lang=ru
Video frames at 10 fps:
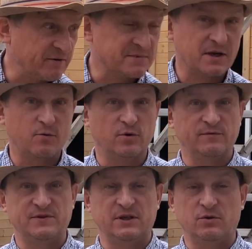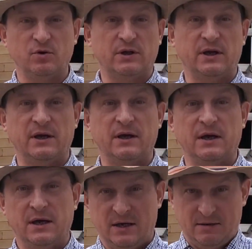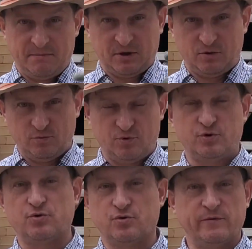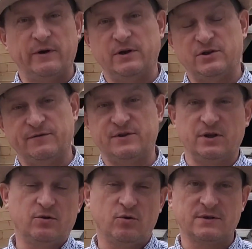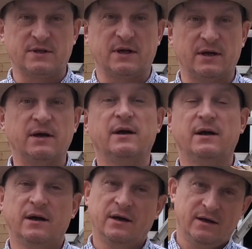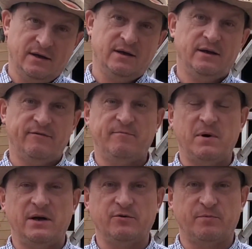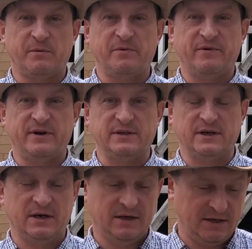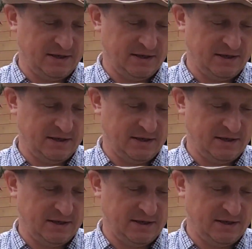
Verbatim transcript: первым заходом все тонкие, потом чуть-чуть увеличим все толстые и в баню прибивать их.